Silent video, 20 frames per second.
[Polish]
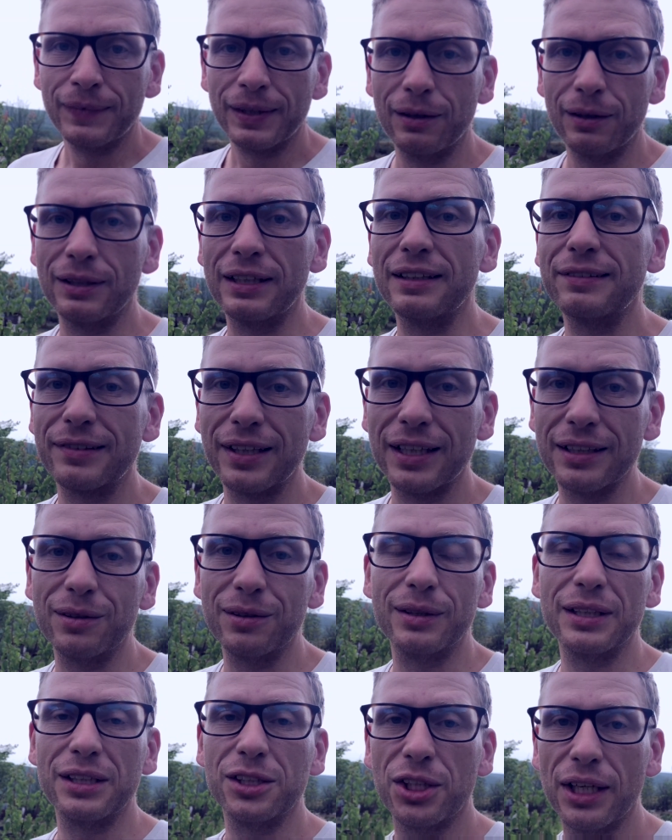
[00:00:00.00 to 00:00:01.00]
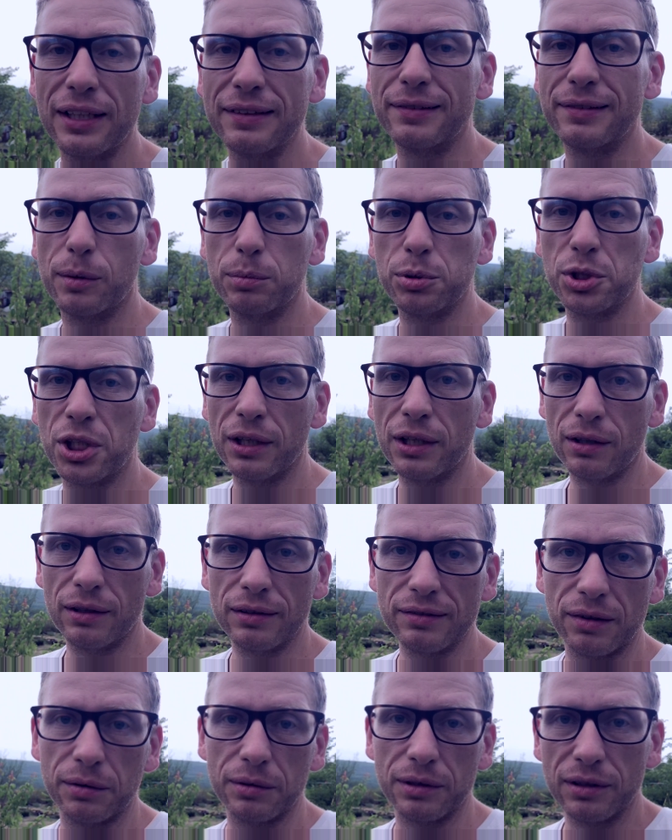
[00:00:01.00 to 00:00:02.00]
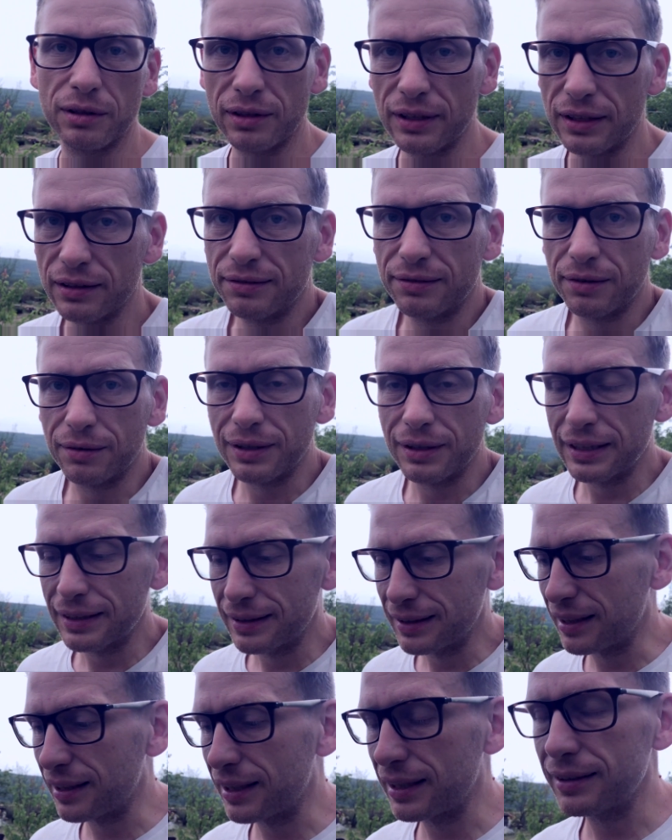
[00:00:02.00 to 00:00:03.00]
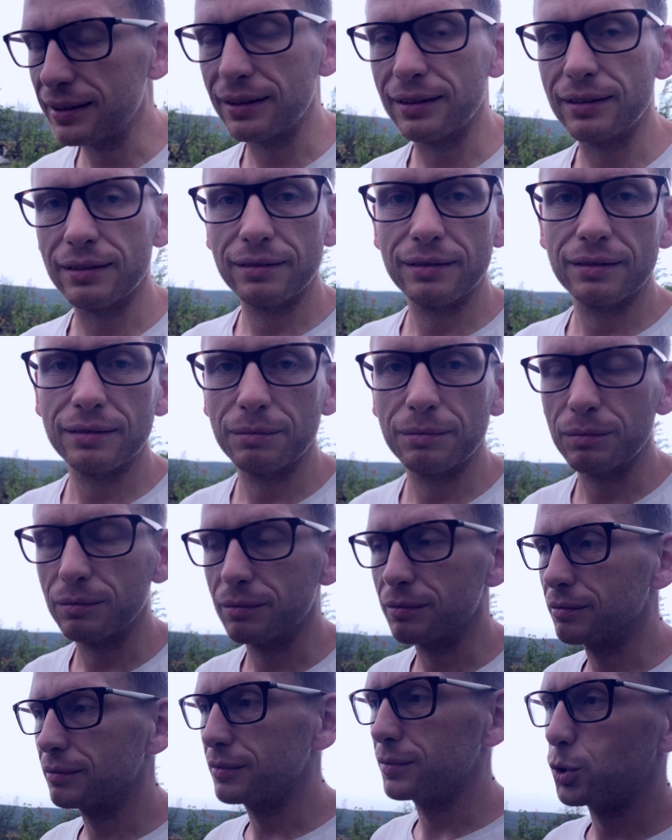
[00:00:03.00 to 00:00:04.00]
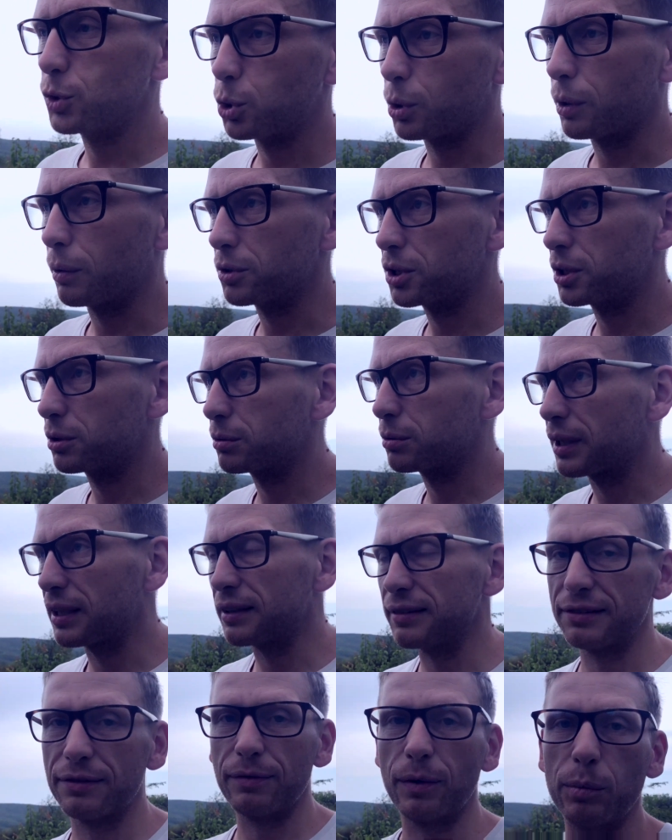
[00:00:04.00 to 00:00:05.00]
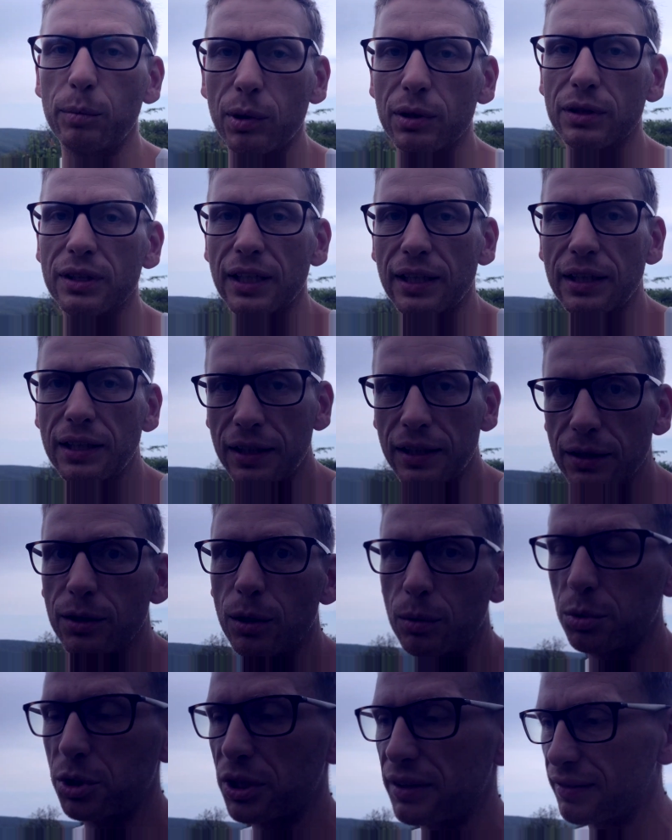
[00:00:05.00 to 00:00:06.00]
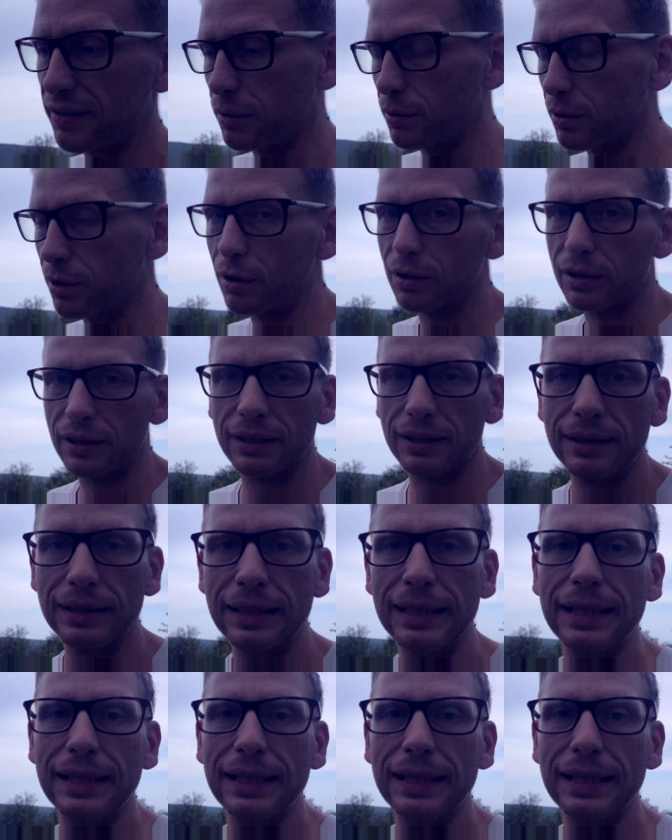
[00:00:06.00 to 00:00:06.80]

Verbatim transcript: No niestety, one często przechodzą, to są ich tereny czują się tutaj swobodnie i idą przez tą drogę.